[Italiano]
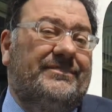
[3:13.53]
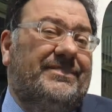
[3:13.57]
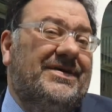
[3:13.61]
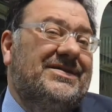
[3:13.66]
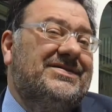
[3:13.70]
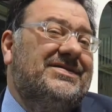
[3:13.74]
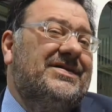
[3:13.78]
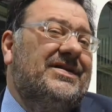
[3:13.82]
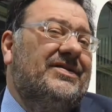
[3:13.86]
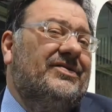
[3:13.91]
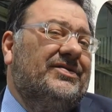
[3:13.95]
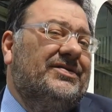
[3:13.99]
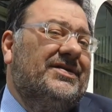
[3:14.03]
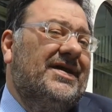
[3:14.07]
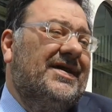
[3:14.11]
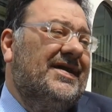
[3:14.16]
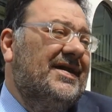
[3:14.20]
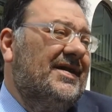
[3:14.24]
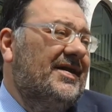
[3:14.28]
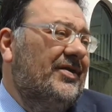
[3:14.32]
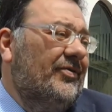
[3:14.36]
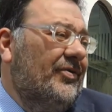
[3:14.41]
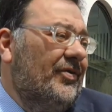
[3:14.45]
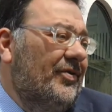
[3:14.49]
Basti
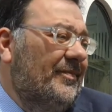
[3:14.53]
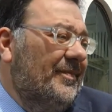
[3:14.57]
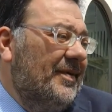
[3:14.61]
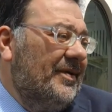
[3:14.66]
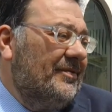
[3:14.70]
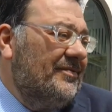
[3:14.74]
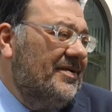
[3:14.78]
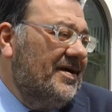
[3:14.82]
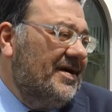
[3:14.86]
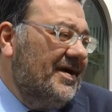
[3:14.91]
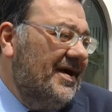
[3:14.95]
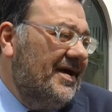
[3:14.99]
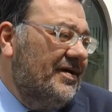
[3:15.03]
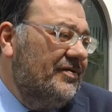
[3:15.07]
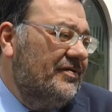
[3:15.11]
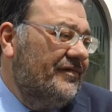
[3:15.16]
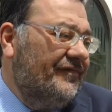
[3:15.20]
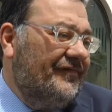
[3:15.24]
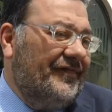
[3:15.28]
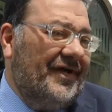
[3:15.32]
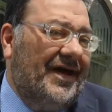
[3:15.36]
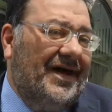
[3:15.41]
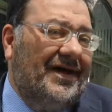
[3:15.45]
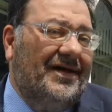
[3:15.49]
ricordare l'Europa qualche anno
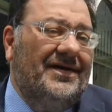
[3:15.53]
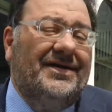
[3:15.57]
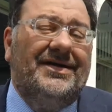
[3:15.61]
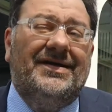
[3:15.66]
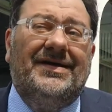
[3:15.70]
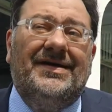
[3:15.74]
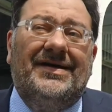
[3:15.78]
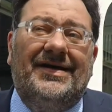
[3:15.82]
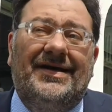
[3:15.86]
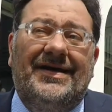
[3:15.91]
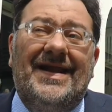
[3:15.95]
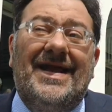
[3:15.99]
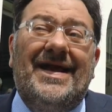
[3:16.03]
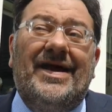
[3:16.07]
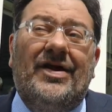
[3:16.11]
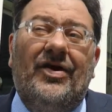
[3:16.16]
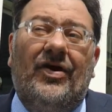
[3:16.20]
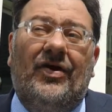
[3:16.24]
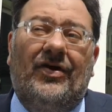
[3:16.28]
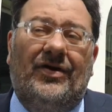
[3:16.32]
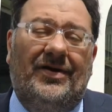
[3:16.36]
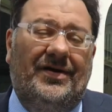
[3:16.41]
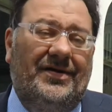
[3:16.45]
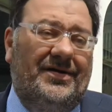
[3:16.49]
fa
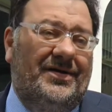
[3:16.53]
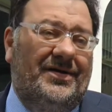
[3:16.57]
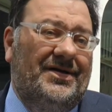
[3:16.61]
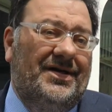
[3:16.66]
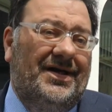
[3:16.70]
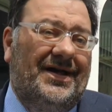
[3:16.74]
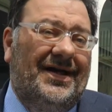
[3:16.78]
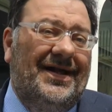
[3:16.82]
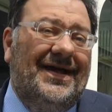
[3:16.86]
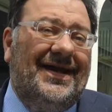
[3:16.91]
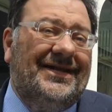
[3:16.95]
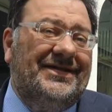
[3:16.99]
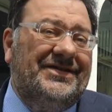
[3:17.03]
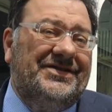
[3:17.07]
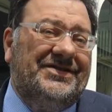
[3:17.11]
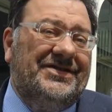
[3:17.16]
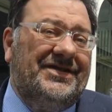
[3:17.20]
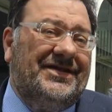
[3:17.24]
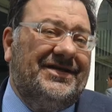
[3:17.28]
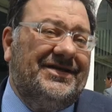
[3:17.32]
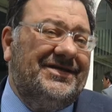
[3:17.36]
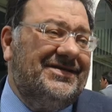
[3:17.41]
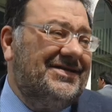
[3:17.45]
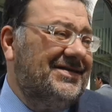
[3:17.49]
negò le
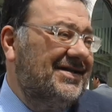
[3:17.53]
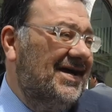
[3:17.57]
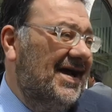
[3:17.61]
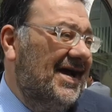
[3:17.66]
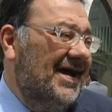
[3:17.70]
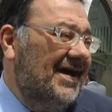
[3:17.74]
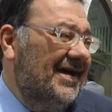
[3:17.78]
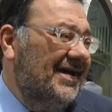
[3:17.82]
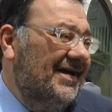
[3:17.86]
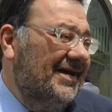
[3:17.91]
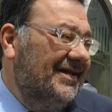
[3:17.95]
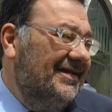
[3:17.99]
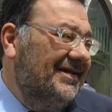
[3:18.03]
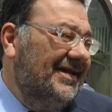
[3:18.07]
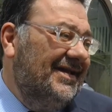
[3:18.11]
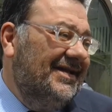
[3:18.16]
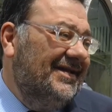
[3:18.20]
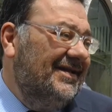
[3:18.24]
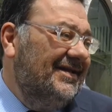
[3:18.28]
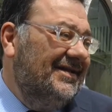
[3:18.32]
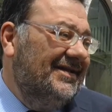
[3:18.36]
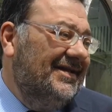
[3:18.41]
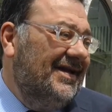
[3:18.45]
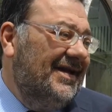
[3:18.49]
radici cristiane
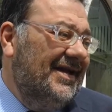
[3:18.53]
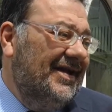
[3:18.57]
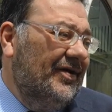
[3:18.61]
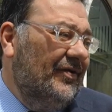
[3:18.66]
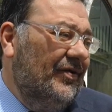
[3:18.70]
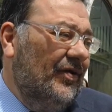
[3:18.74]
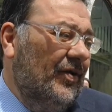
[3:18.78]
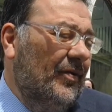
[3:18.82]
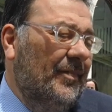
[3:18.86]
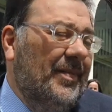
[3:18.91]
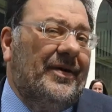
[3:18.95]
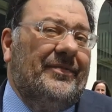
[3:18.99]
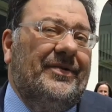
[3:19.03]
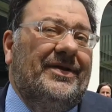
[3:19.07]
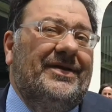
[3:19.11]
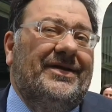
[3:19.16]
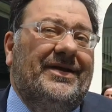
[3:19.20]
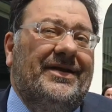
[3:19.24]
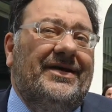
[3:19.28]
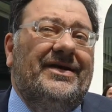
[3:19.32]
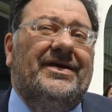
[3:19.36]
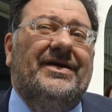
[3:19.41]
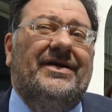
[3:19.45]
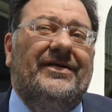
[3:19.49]
dell'Europa,
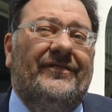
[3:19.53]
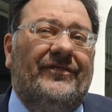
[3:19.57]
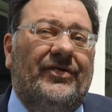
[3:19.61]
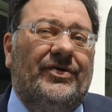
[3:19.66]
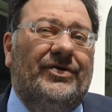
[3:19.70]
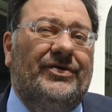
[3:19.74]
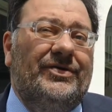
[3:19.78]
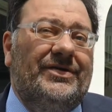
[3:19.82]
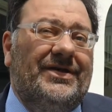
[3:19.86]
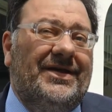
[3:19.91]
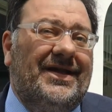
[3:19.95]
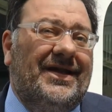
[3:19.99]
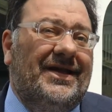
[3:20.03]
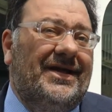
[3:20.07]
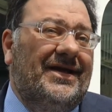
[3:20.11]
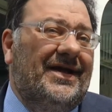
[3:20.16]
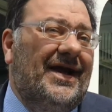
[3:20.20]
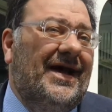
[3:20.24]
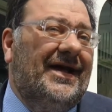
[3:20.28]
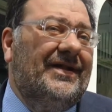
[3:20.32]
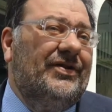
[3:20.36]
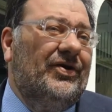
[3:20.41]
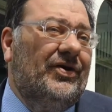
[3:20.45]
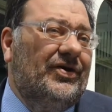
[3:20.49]
quindi voglio dire
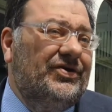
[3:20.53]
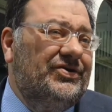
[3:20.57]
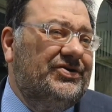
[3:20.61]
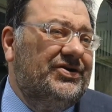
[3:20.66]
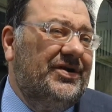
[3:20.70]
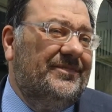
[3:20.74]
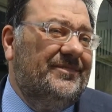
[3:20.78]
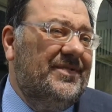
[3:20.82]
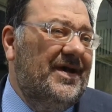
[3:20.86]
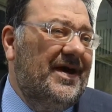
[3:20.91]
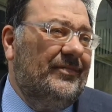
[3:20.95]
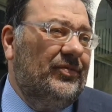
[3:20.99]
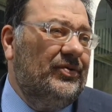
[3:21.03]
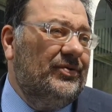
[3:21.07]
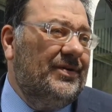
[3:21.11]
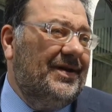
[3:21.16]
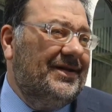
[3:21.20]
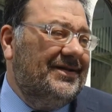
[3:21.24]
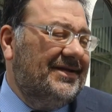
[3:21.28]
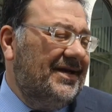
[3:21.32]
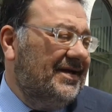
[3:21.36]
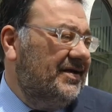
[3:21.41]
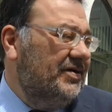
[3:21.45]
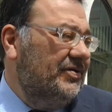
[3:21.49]
ad oggi abbiamo
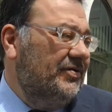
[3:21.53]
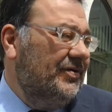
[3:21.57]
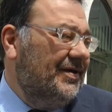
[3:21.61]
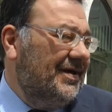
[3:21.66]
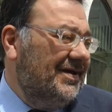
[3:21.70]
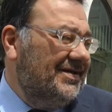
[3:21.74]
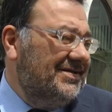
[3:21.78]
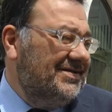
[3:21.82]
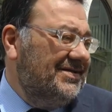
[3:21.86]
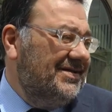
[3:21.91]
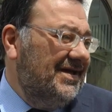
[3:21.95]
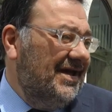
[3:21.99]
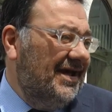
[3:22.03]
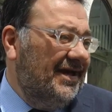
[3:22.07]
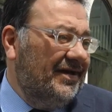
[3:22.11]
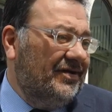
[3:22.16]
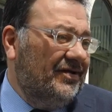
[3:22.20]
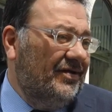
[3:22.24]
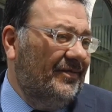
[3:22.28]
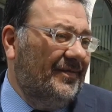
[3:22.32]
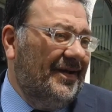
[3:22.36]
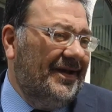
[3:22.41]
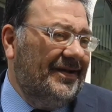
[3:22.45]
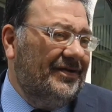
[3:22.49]
una tecnologia democrazia al
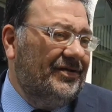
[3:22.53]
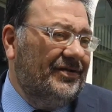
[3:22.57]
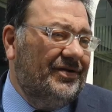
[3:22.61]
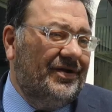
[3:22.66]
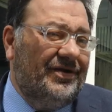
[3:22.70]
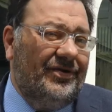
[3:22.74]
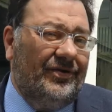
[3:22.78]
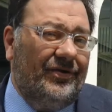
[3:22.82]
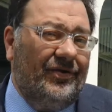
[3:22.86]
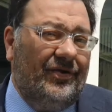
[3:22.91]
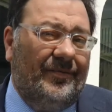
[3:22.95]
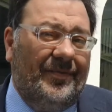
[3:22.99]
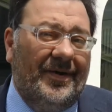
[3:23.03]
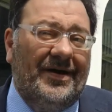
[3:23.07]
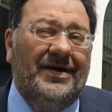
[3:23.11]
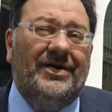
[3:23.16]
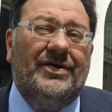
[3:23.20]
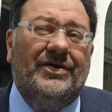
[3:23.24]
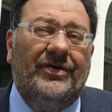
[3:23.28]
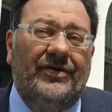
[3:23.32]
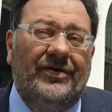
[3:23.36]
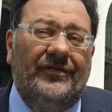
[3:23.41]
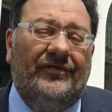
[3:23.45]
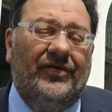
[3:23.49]
comando dell'Europa,
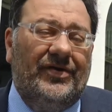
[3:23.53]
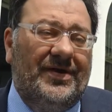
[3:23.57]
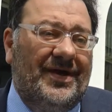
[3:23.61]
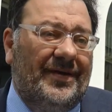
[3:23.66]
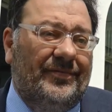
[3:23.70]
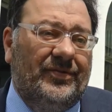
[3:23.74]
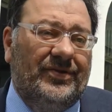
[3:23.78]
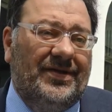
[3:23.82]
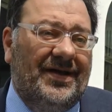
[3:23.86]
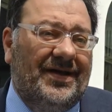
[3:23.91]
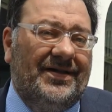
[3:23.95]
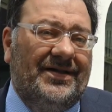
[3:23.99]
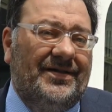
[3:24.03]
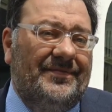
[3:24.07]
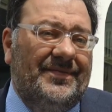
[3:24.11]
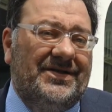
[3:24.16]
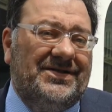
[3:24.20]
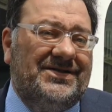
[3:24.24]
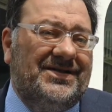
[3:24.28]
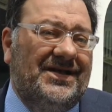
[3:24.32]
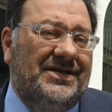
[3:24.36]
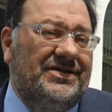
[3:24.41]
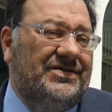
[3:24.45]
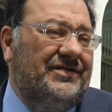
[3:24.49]
noi vogliamo dare dei
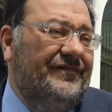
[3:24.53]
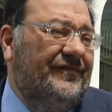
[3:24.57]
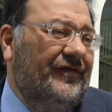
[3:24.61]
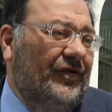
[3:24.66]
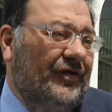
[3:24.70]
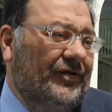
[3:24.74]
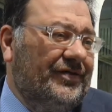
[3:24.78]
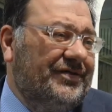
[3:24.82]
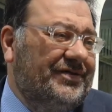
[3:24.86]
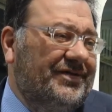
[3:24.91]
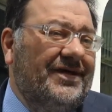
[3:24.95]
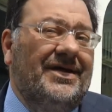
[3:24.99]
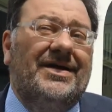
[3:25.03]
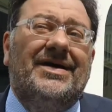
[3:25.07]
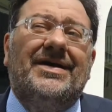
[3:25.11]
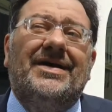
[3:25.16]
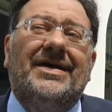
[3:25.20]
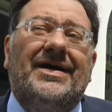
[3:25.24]
messaggi forti,